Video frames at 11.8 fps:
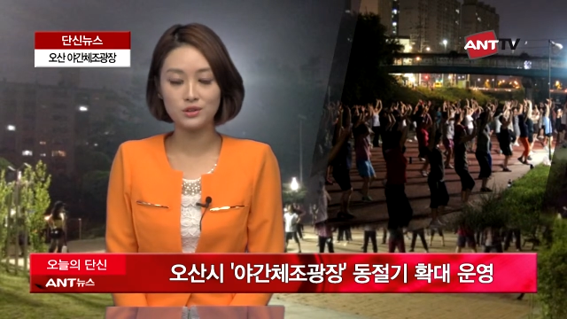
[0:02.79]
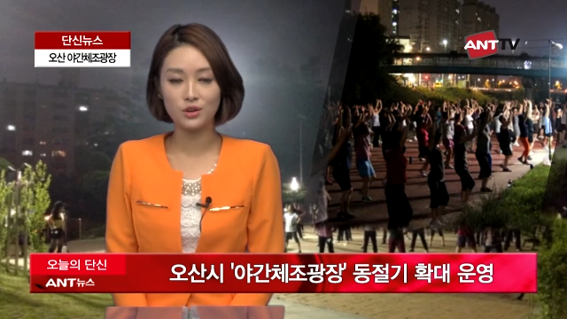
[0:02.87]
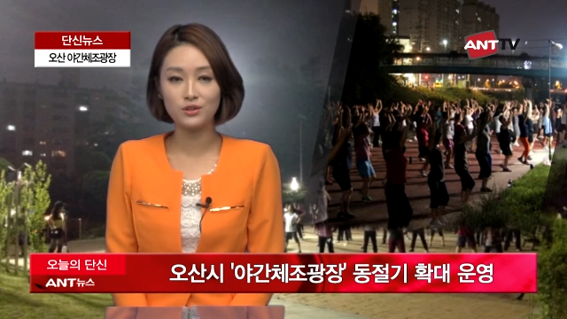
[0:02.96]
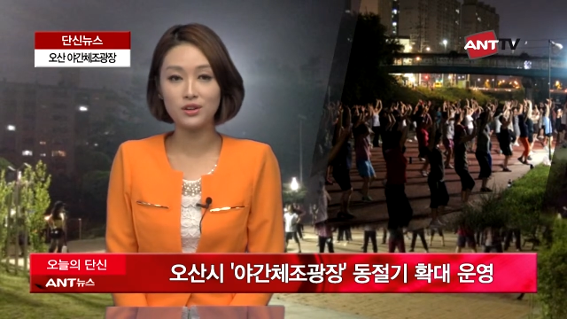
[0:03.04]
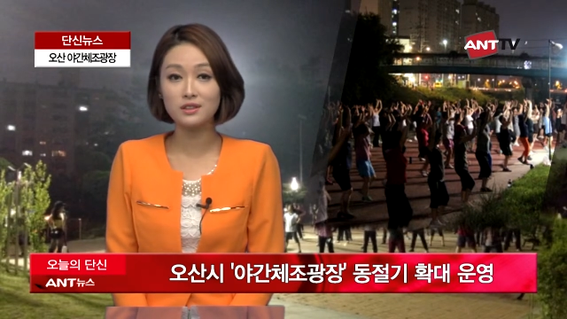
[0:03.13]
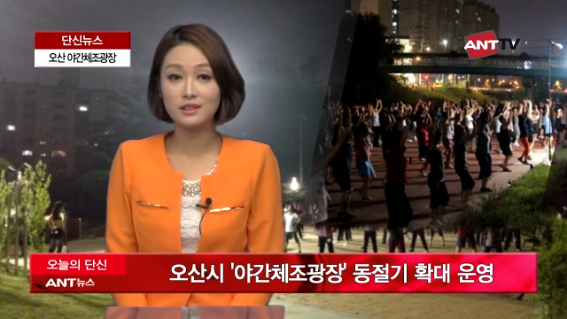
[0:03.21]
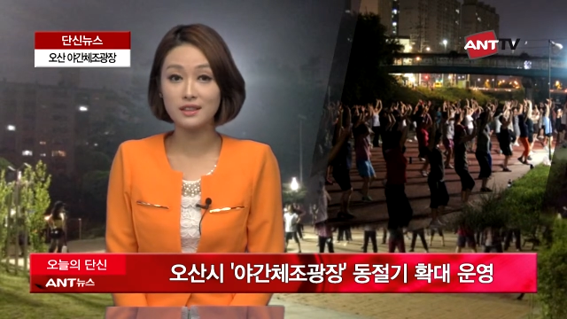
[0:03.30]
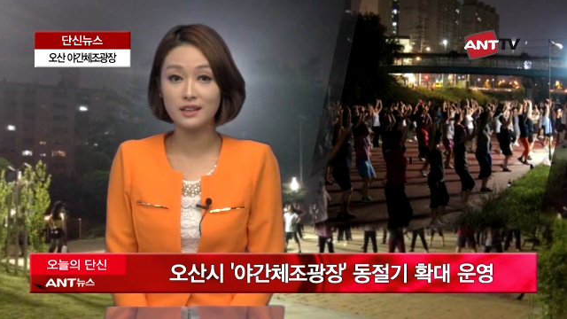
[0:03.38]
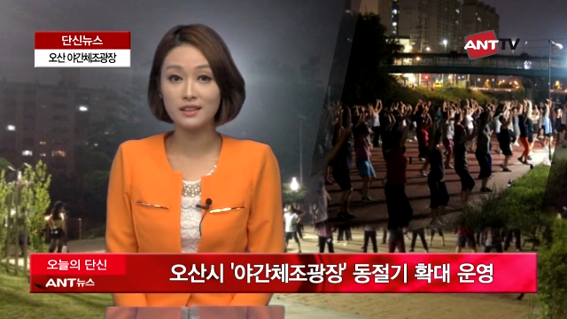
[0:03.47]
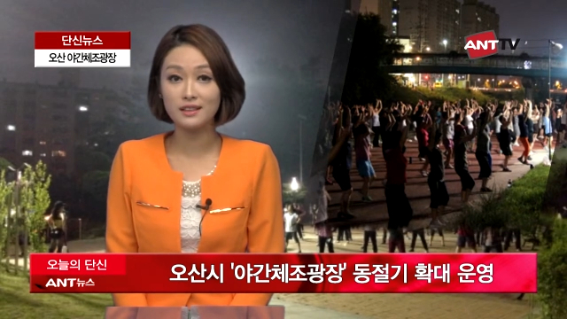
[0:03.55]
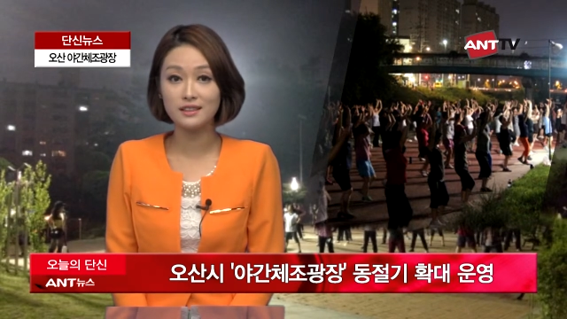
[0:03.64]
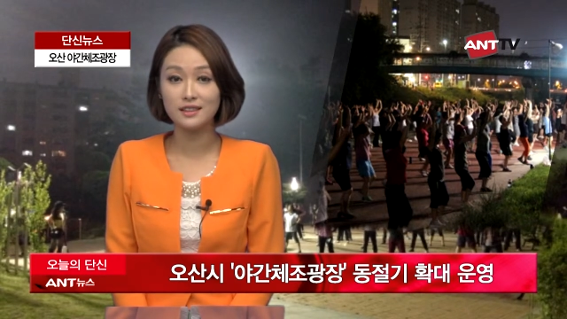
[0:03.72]
저녁
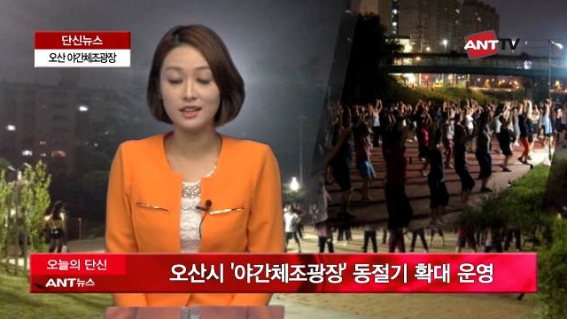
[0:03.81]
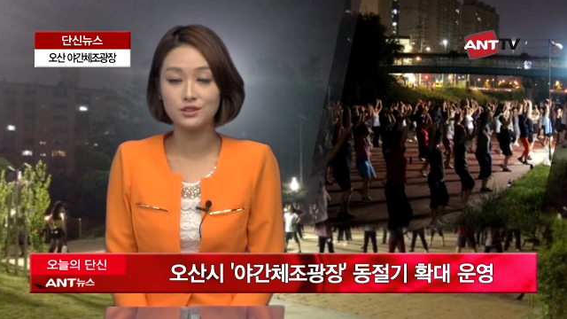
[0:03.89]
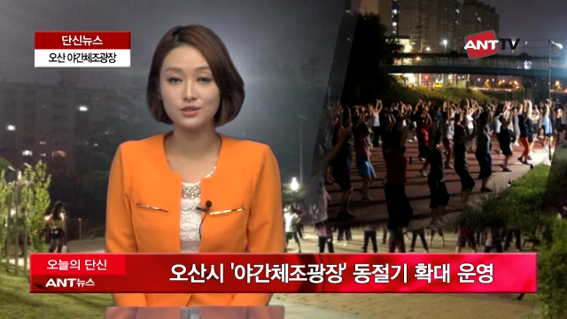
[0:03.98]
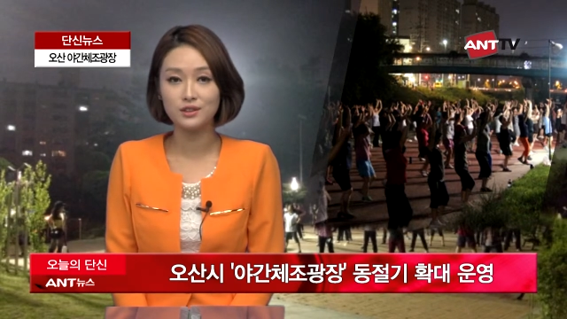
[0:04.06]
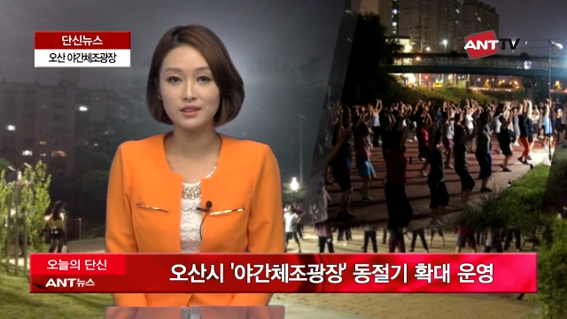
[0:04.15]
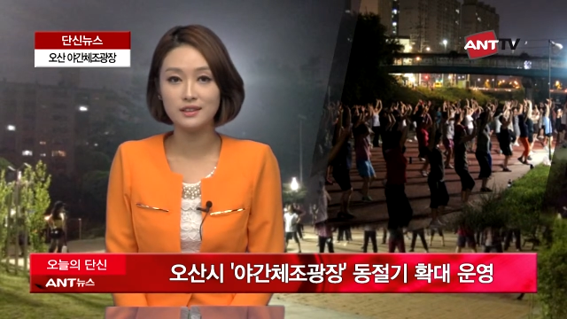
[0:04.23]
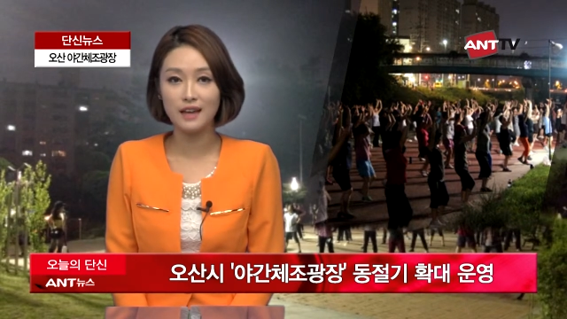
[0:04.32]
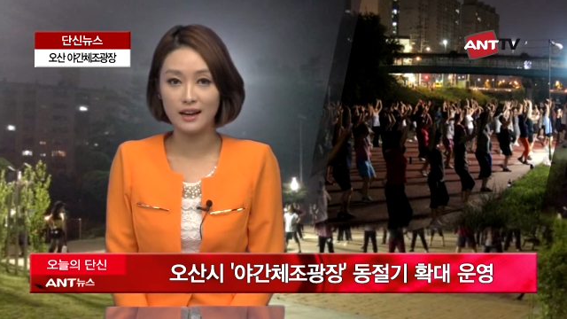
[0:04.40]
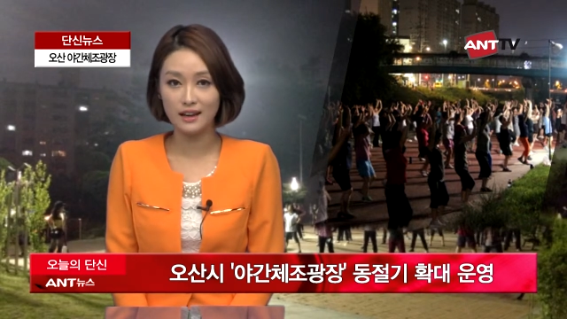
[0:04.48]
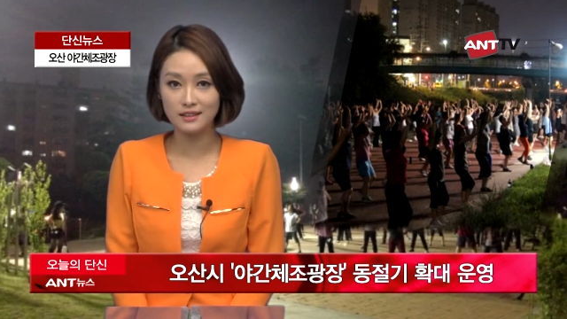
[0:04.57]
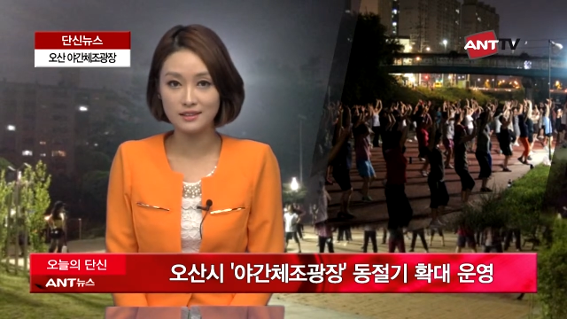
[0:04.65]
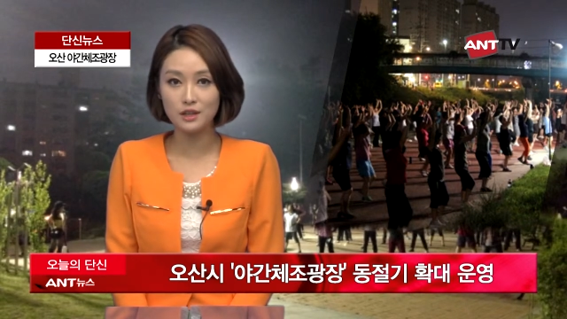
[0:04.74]
시간에 진행 중인
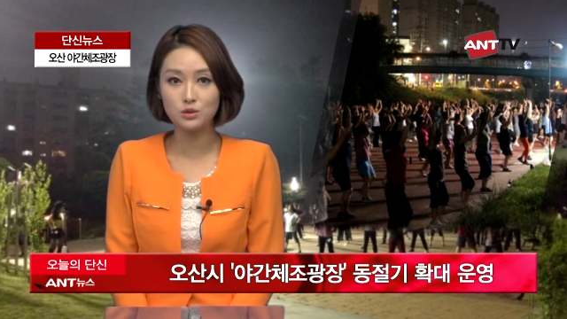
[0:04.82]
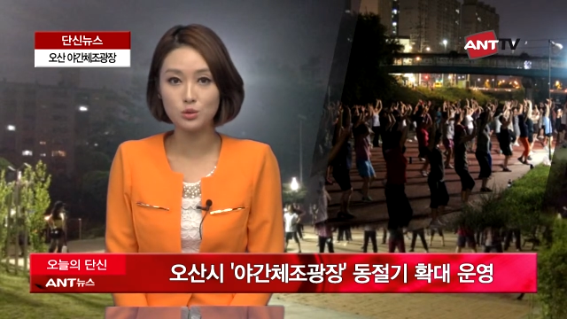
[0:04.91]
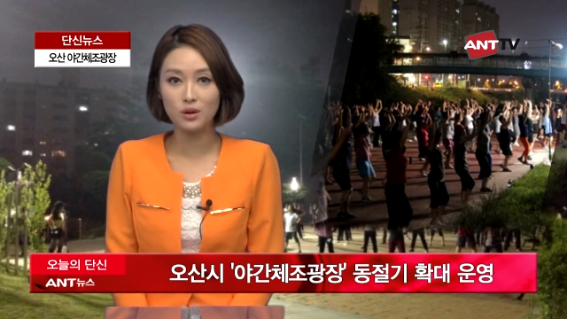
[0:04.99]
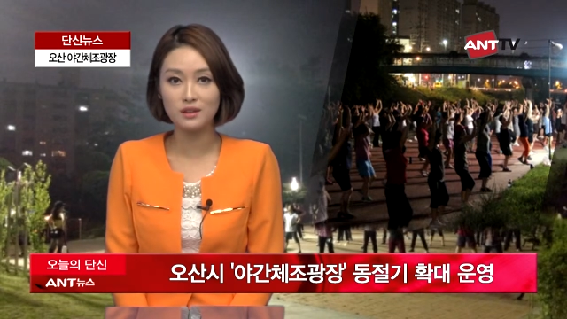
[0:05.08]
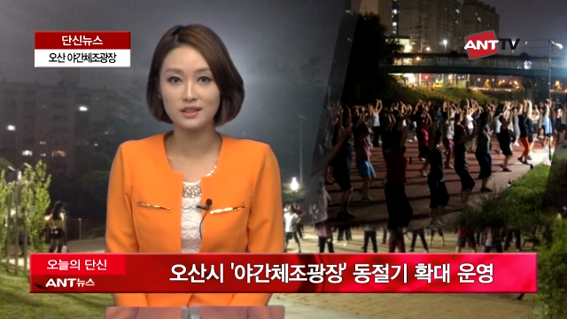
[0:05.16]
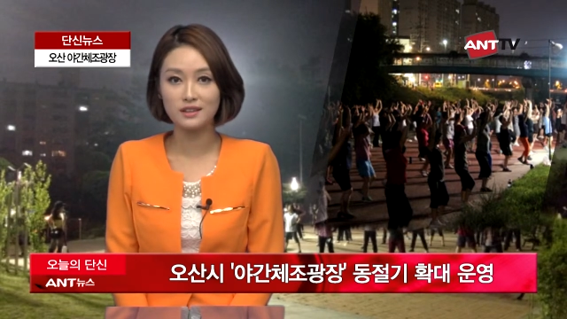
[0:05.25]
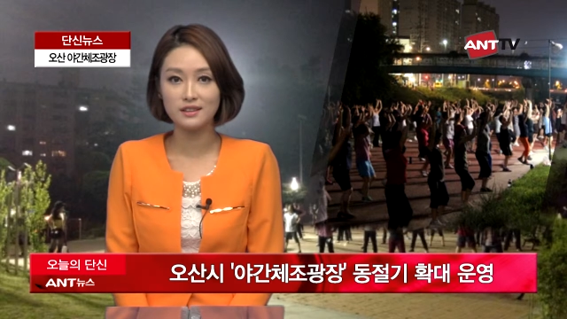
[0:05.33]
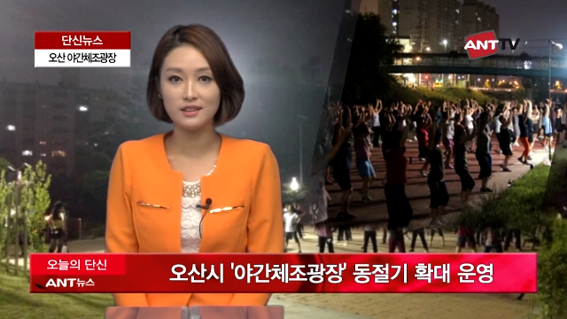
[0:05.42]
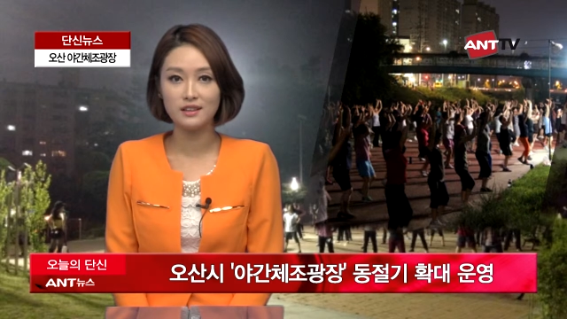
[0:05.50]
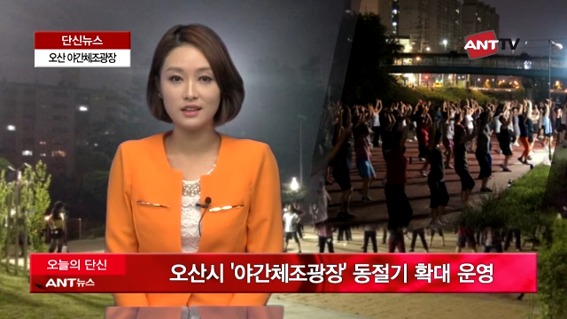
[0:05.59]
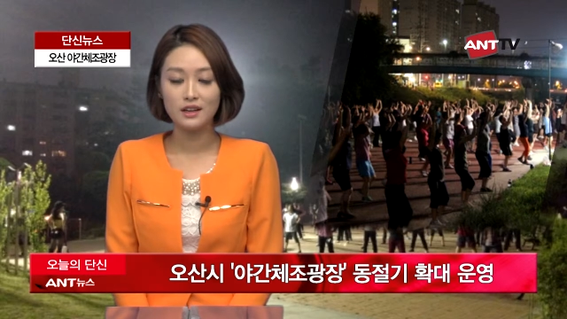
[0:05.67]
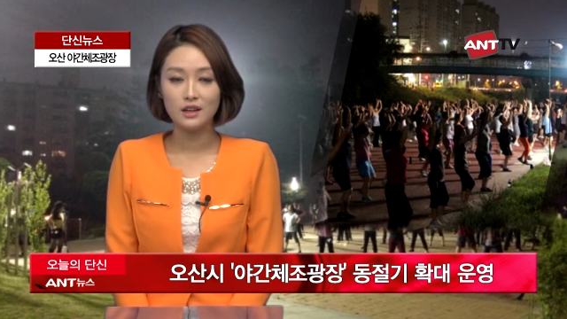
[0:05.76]
야간 체조광장을